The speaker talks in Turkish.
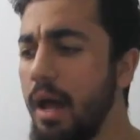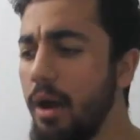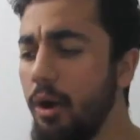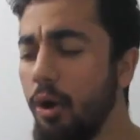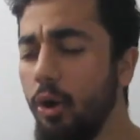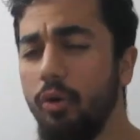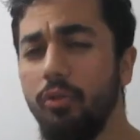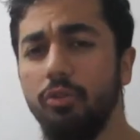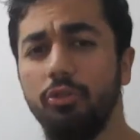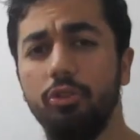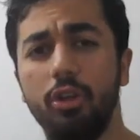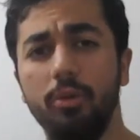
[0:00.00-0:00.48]

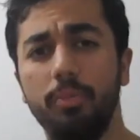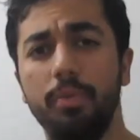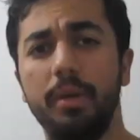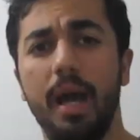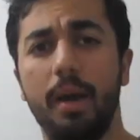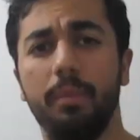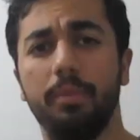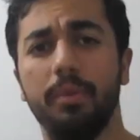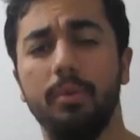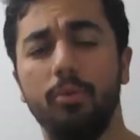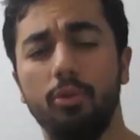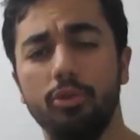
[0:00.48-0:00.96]
O videoyu bir
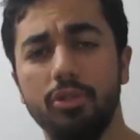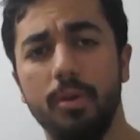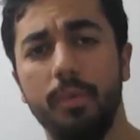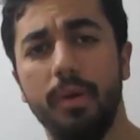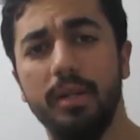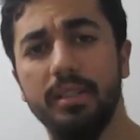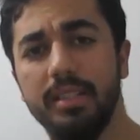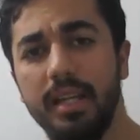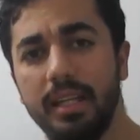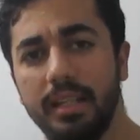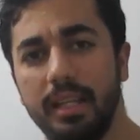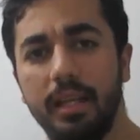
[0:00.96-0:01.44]
yaptım. O zaman
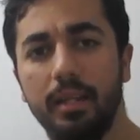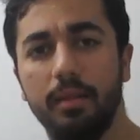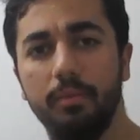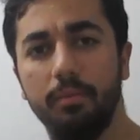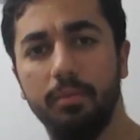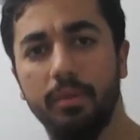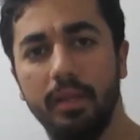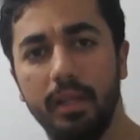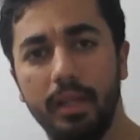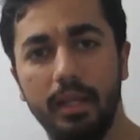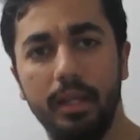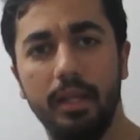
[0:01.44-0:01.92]
zaten
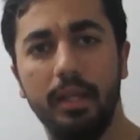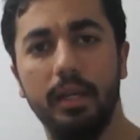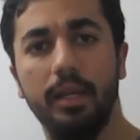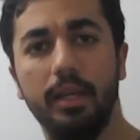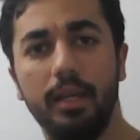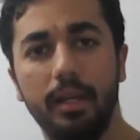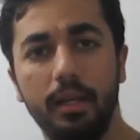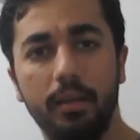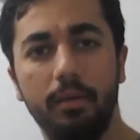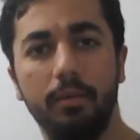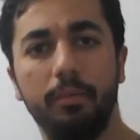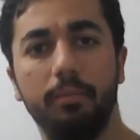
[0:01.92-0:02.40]
e,
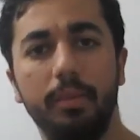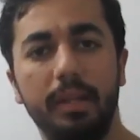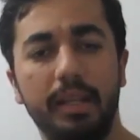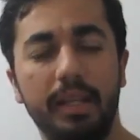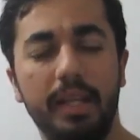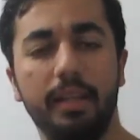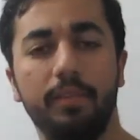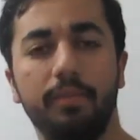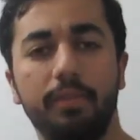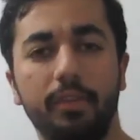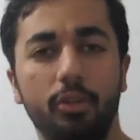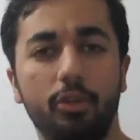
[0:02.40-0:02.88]

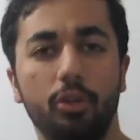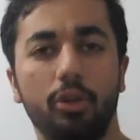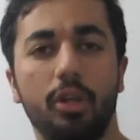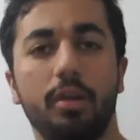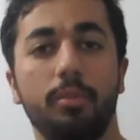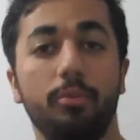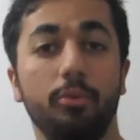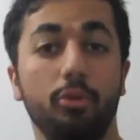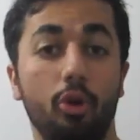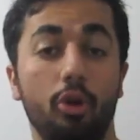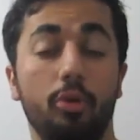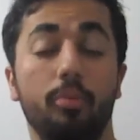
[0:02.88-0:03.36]
millet
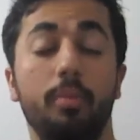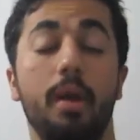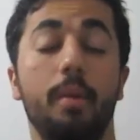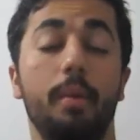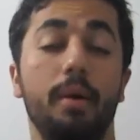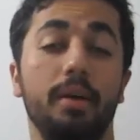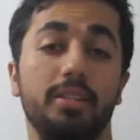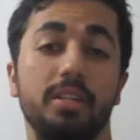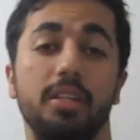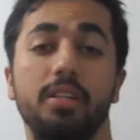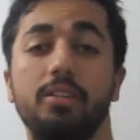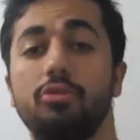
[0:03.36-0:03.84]
videolarımı görmeye
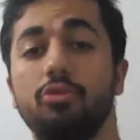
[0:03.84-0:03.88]
başladı.